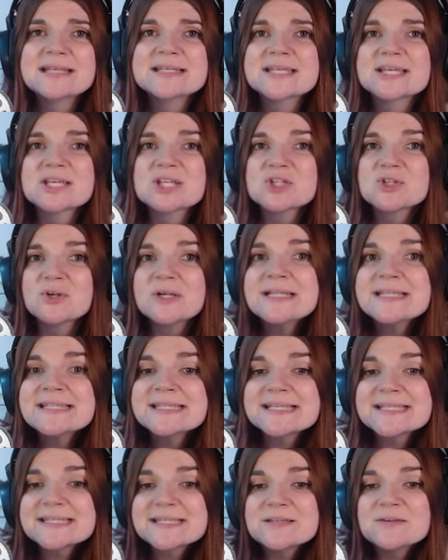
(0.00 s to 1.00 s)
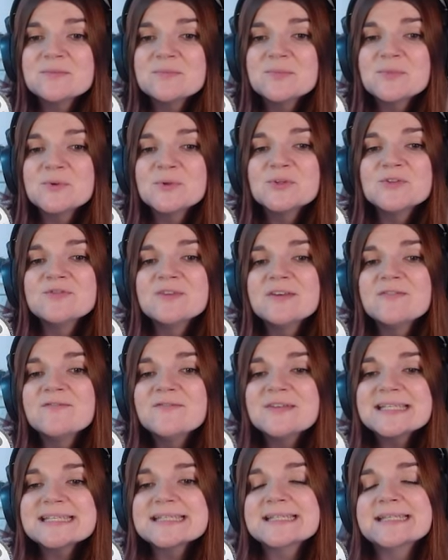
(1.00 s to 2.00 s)
sehr stolzer Sim und
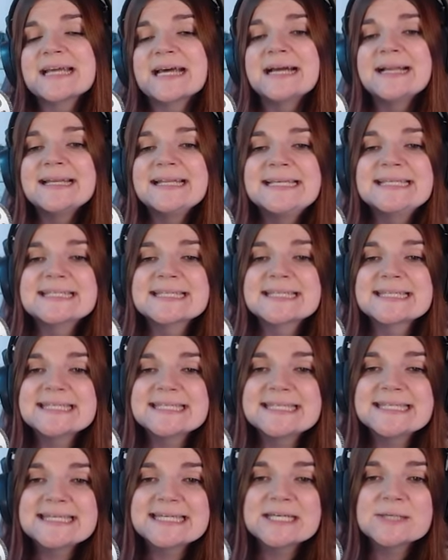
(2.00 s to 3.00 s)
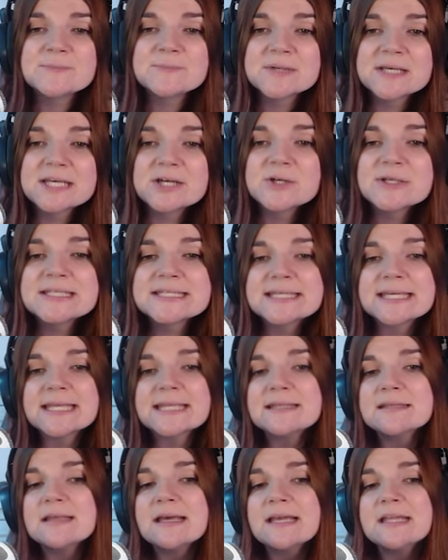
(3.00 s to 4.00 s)
wir wissen alle, dass sie ihre
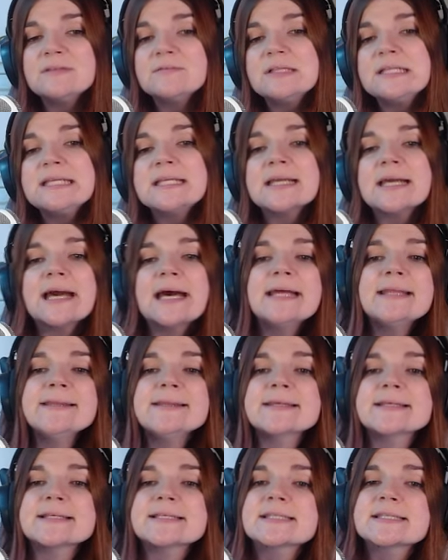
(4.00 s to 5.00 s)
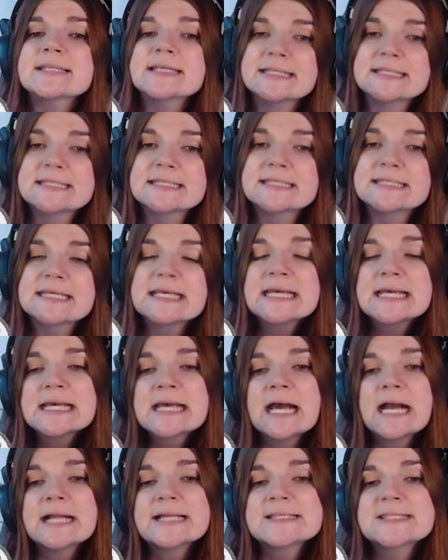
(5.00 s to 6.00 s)
Prioritäten ein wenig anders setzt
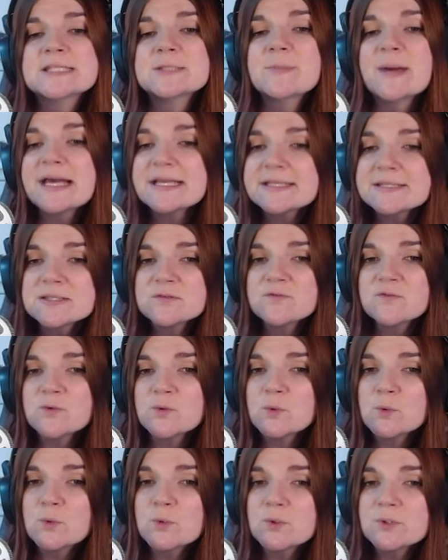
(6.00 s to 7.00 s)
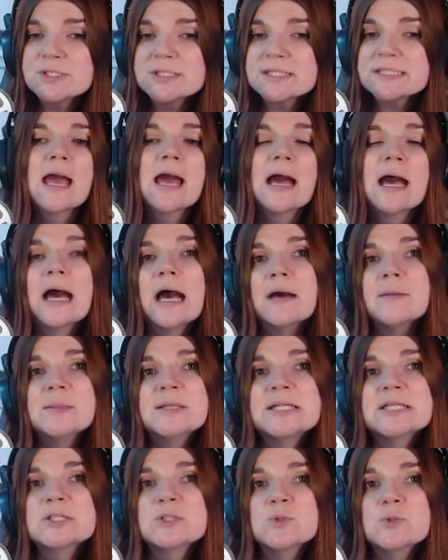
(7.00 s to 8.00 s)
als die meisten von uns.
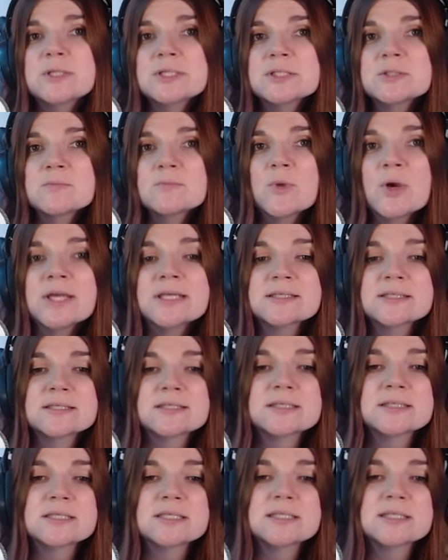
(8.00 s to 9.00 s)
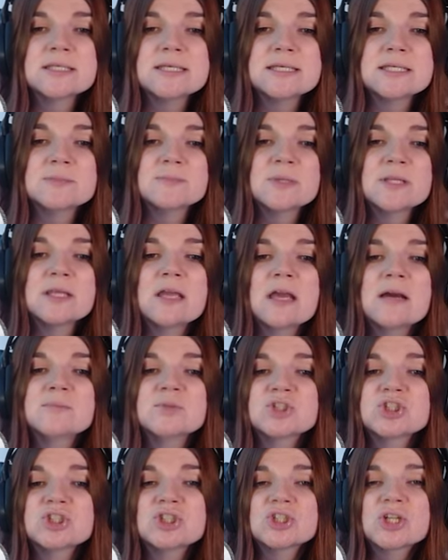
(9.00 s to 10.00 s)
Aber natürlich möchte sie sich nicht mit
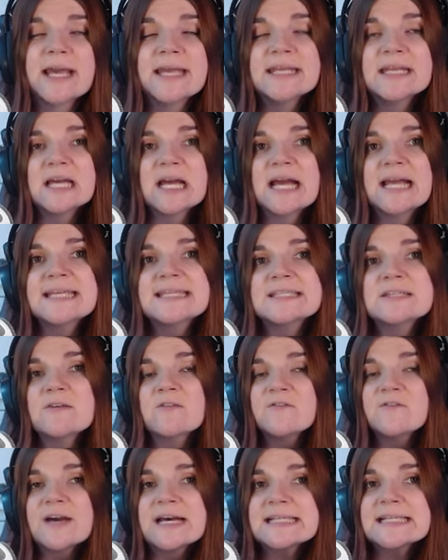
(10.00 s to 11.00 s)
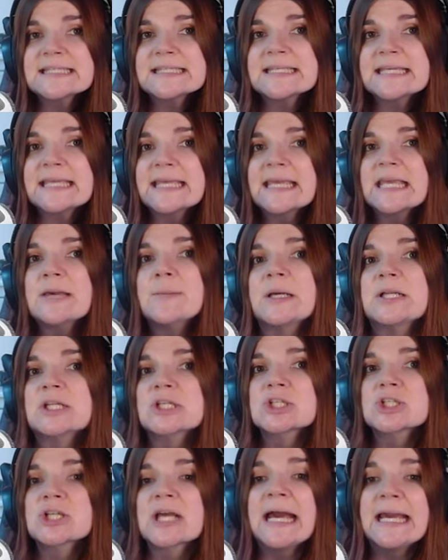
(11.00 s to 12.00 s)
ihrem steinreichen Fass Ehemann
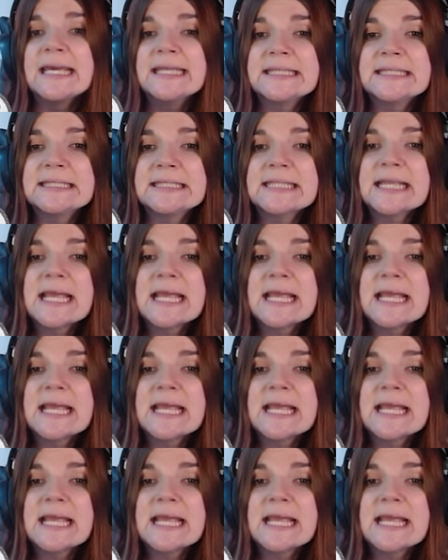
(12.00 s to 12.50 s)
streiten.